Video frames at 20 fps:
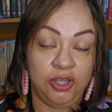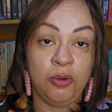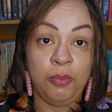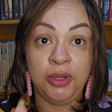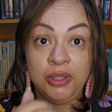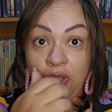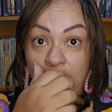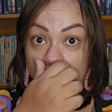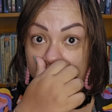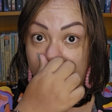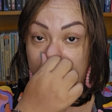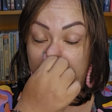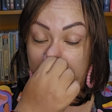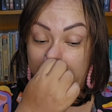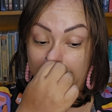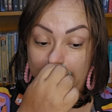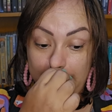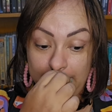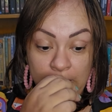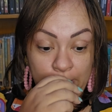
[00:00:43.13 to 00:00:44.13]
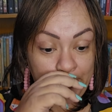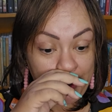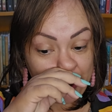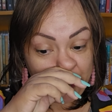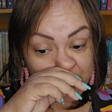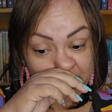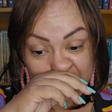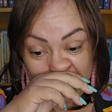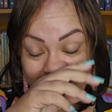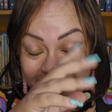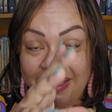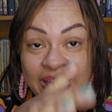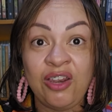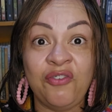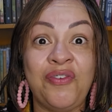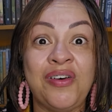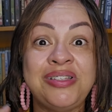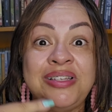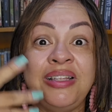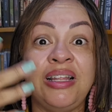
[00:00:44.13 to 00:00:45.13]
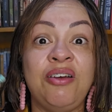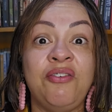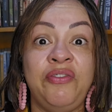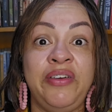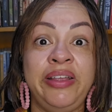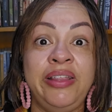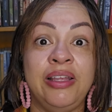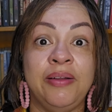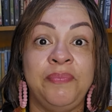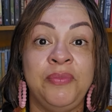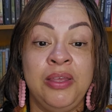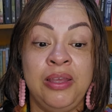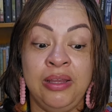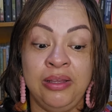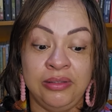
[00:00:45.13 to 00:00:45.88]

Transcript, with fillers: Que eu mandei um e-mail para ela e eu perguntei o que, é que ele fazia da vida.